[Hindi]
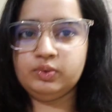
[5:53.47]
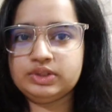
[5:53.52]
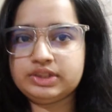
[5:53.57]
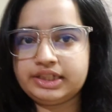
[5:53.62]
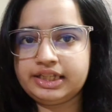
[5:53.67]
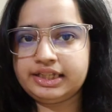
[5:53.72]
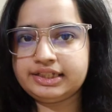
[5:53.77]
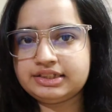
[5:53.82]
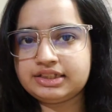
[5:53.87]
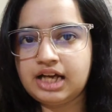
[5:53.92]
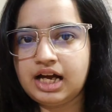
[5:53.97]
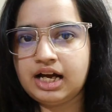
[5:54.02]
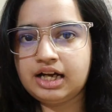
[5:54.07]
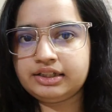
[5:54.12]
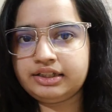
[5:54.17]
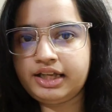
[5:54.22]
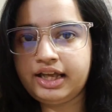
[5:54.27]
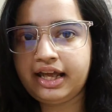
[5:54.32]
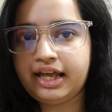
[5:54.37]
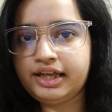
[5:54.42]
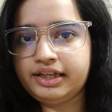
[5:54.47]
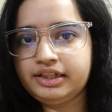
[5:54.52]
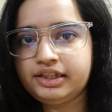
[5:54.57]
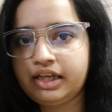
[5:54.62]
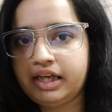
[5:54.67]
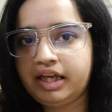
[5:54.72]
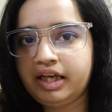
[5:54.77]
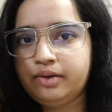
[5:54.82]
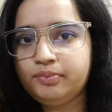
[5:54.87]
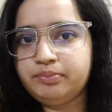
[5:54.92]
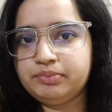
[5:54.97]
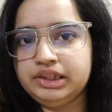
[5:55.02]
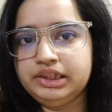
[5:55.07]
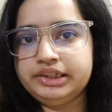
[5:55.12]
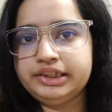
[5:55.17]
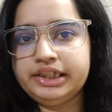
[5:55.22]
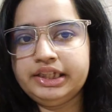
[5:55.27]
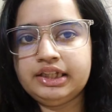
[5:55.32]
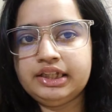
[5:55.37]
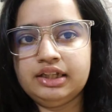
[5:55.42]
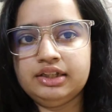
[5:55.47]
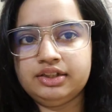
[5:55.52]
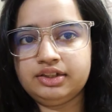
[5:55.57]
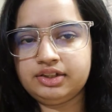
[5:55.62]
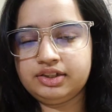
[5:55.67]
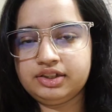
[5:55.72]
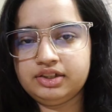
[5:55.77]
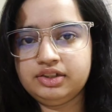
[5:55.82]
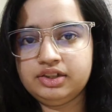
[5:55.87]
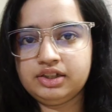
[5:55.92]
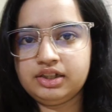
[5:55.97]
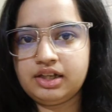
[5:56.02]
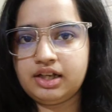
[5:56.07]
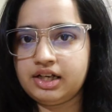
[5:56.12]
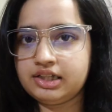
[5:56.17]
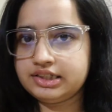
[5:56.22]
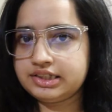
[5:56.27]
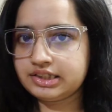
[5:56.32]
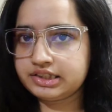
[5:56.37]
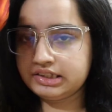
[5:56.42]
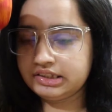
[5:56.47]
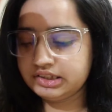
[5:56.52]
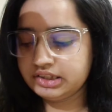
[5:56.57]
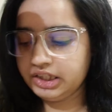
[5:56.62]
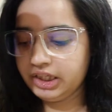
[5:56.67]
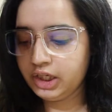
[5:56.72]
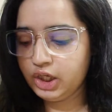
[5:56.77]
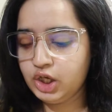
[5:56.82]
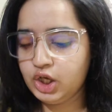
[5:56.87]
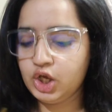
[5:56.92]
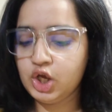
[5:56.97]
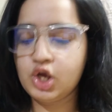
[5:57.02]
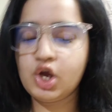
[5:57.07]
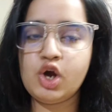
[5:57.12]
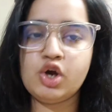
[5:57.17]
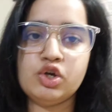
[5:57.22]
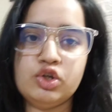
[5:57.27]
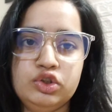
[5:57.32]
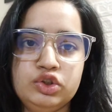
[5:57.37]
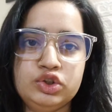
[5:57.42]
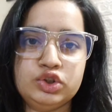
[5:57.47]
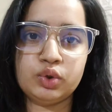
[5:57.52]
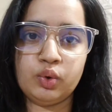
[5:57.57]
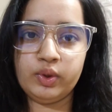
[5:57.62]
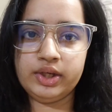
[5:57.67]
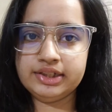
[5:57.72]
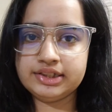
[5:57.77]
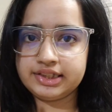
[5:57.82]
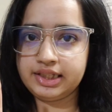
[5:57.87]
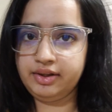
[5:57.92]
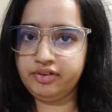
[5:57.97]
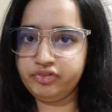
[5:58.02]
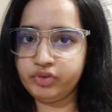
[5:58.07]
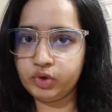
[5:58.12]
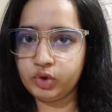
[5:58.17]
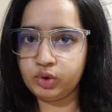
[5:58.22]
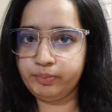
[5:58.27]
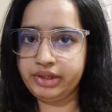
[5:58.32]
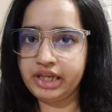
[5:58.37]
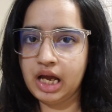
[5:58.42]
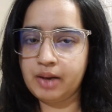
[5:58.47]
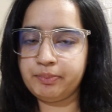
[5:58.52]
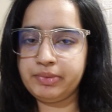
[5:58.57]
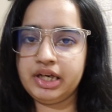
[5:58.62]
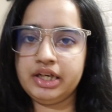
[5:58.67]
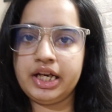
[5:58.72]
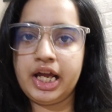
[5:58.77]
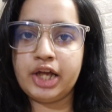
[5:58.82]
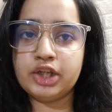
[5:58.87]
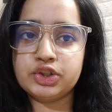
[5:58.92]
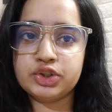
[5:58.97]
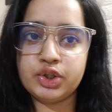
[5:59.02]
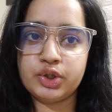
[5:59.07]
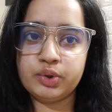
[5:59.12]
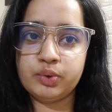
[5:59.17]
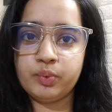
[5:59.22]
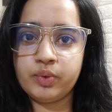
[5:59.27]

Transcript: उसके साथ है ये मल्टी कलर का स्कर्ट सो so, इसकी फोटो मैं यहाँ पे अटैच कर